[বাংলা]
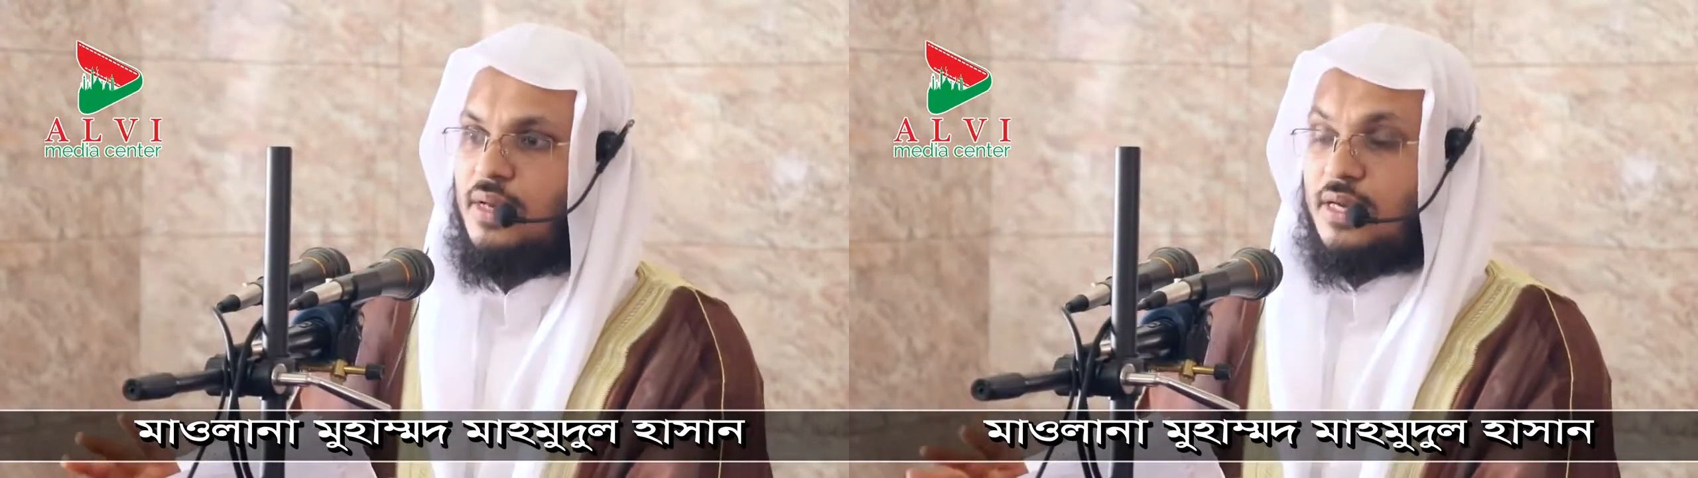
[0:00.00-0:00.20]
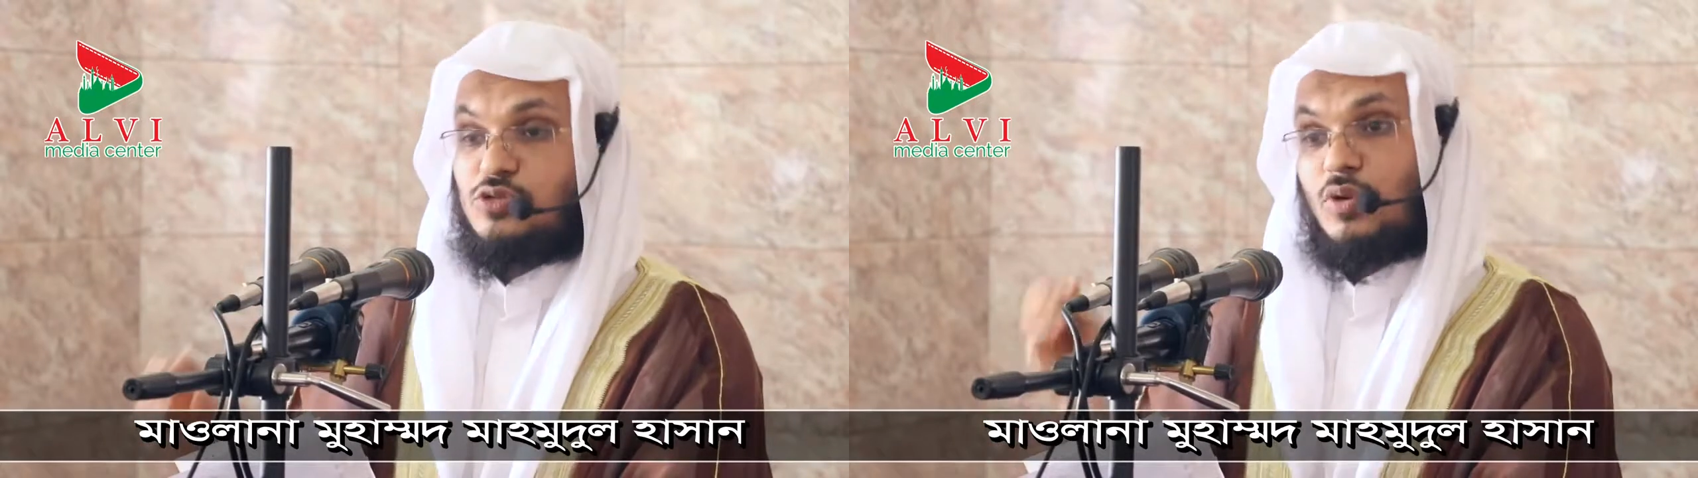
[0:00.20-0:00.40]

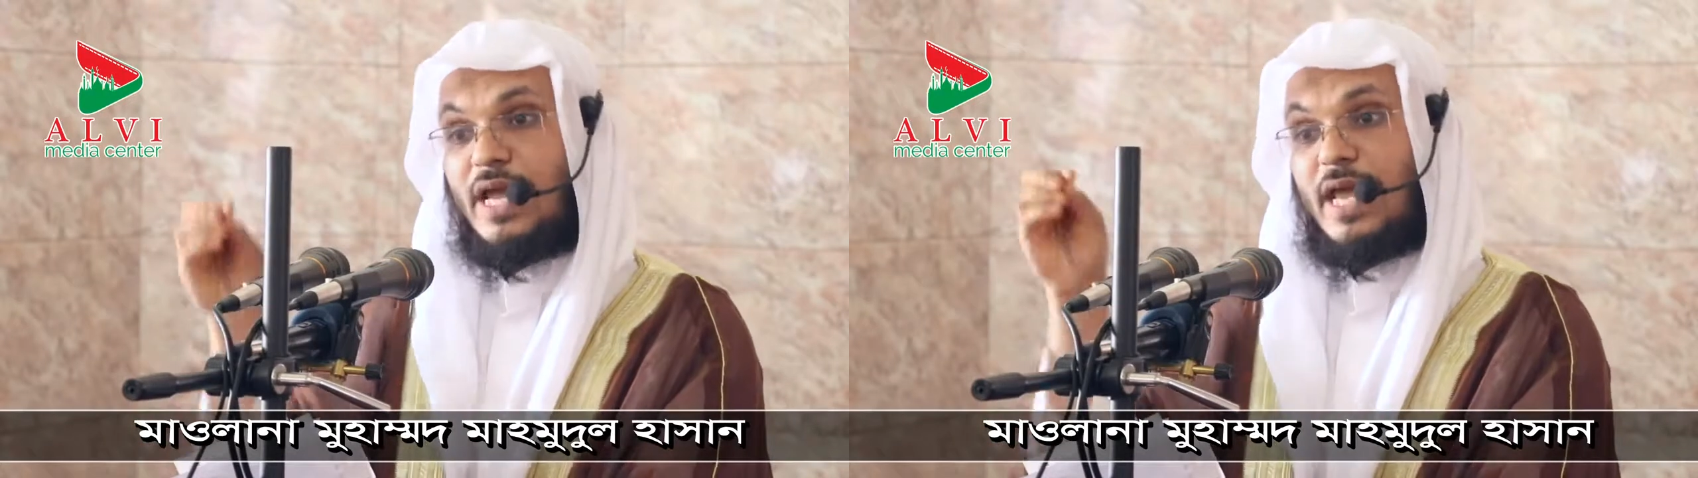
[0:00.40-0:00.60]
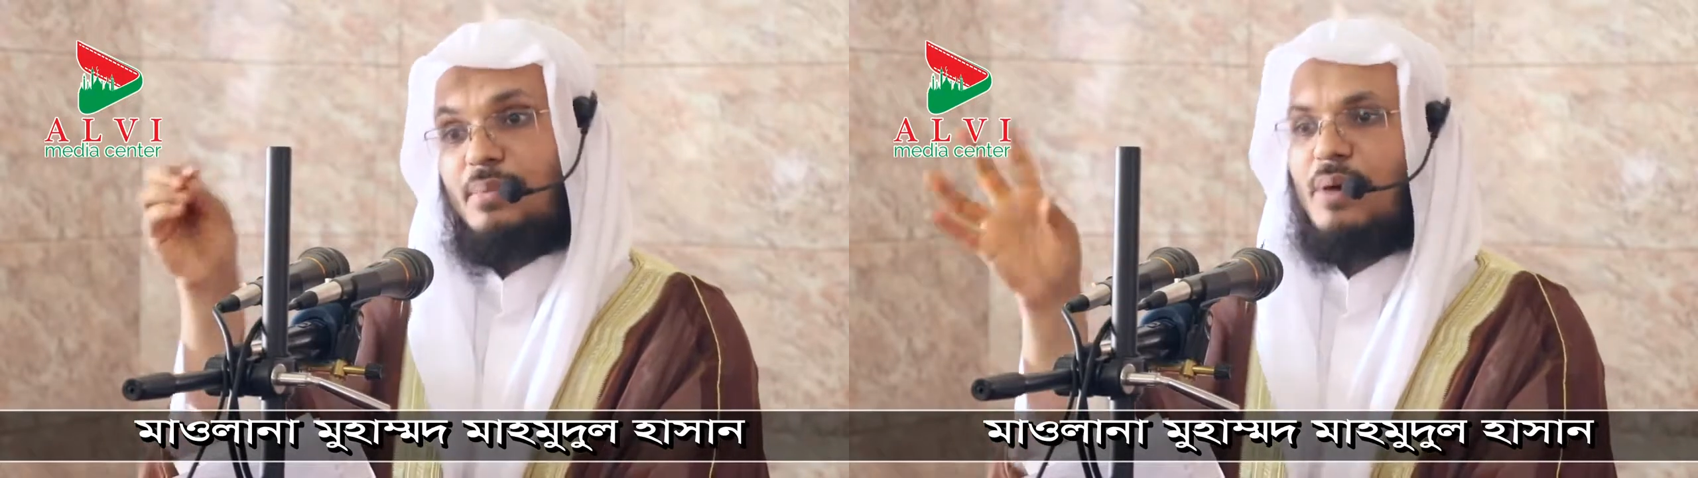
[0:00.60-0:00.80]

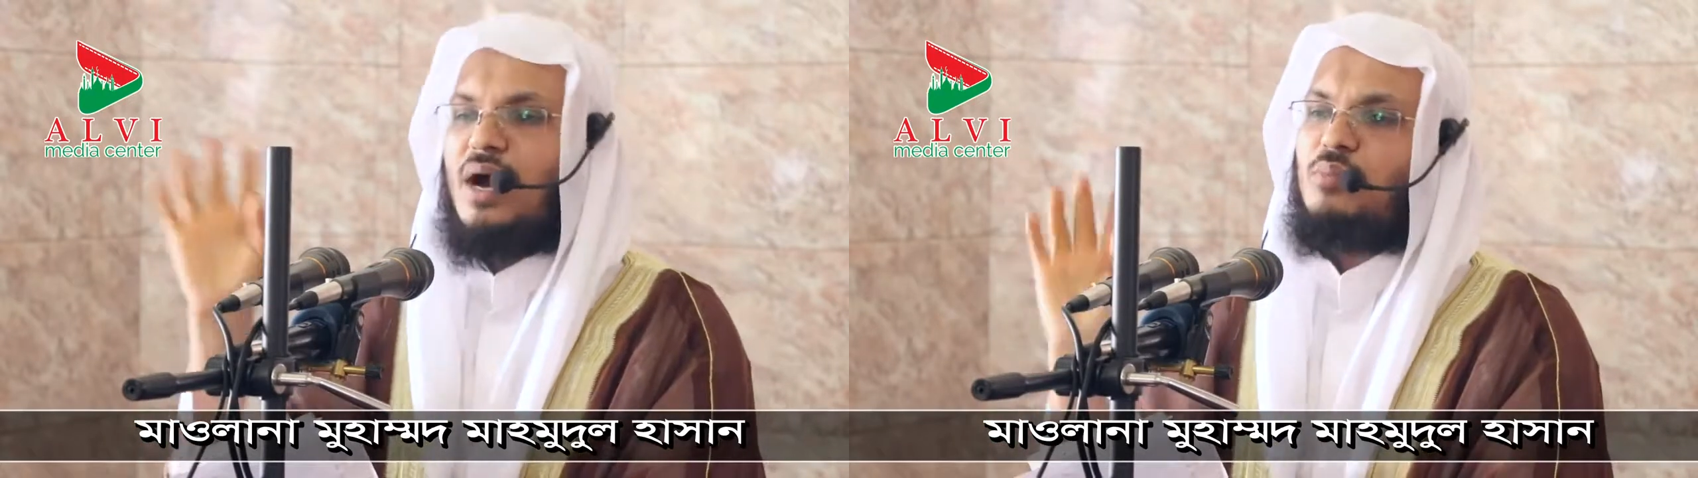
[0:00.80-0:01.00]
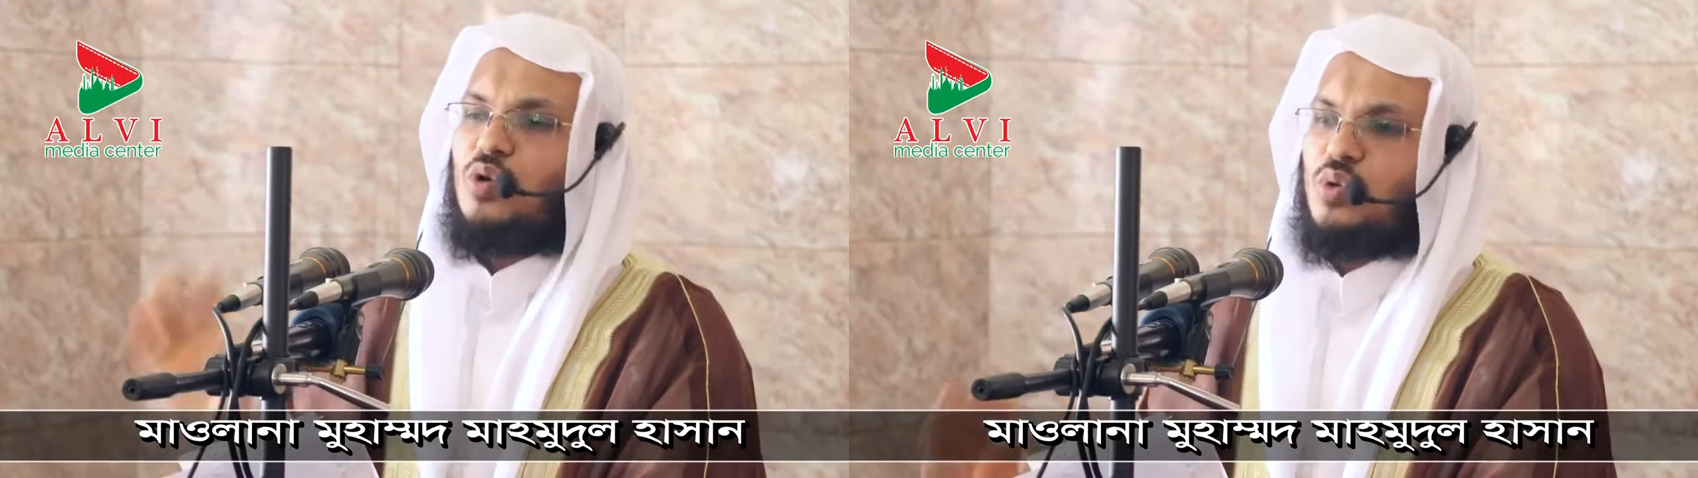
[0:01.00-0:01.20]
রাসুলকে এভাবে
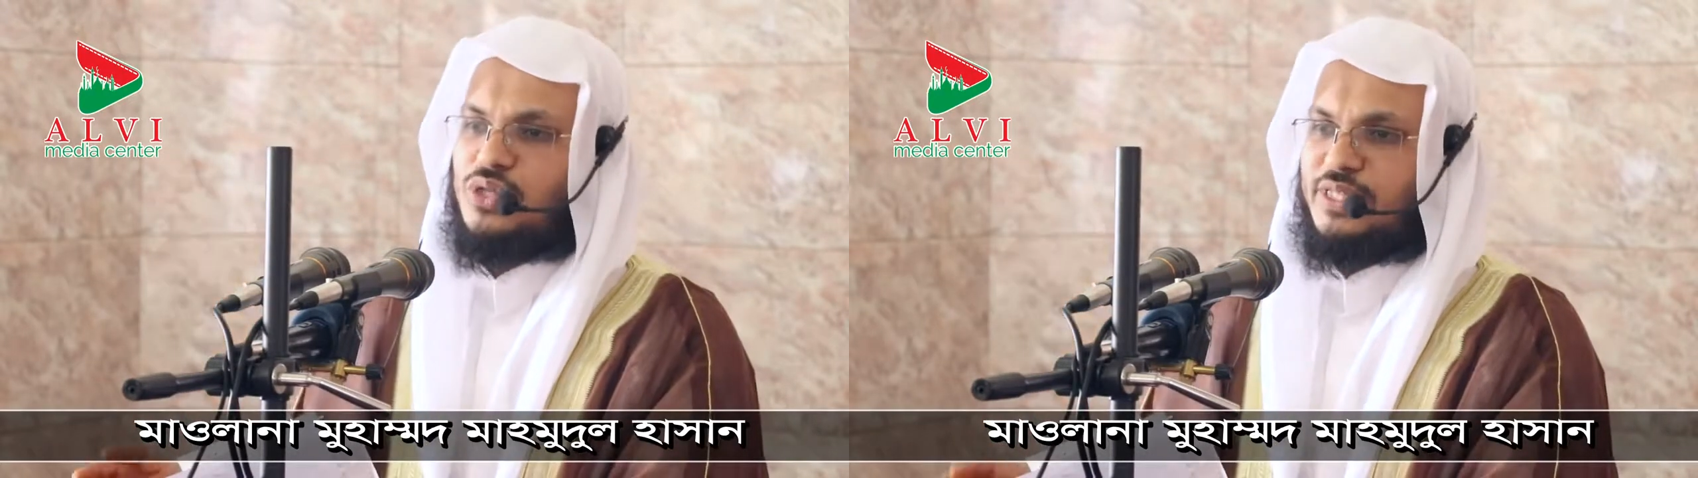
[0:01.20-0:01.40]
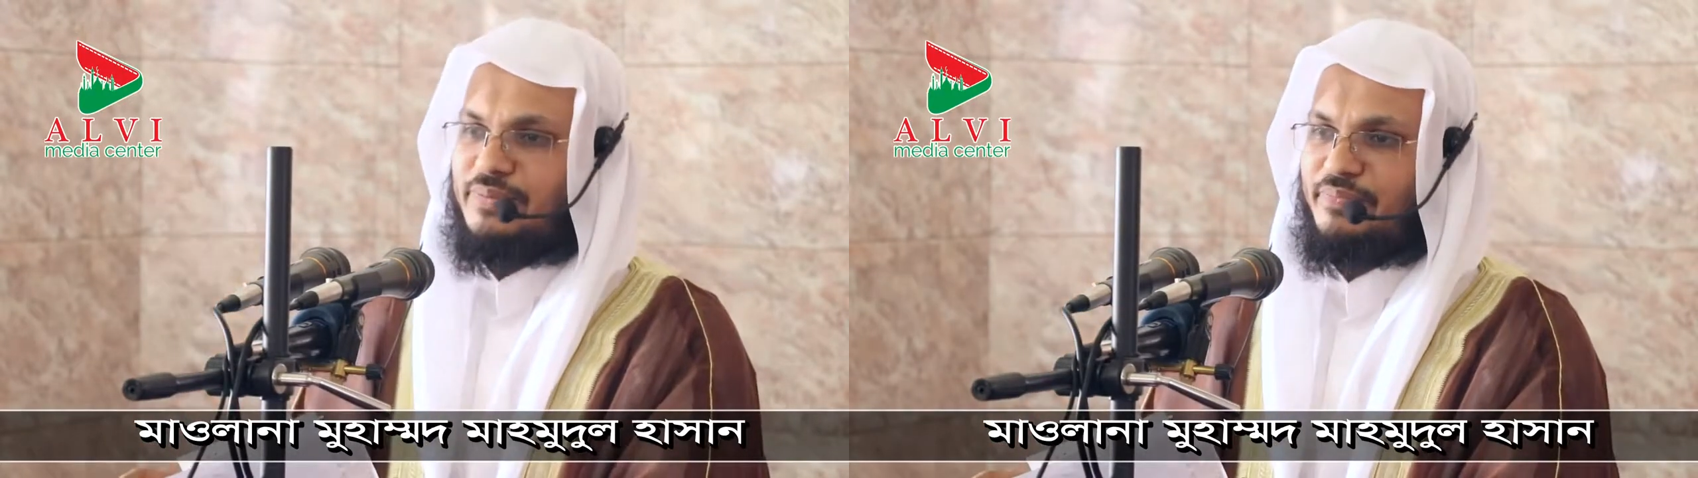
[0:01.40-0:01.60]
আমল
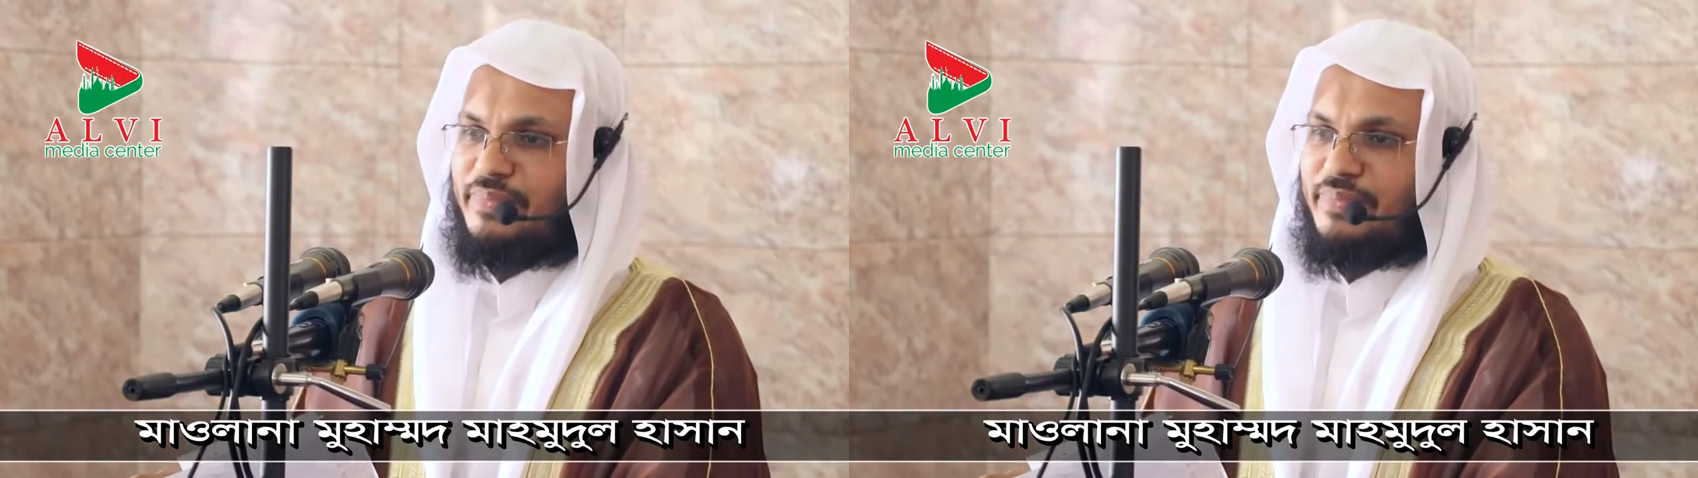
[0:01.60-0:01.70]
করতেন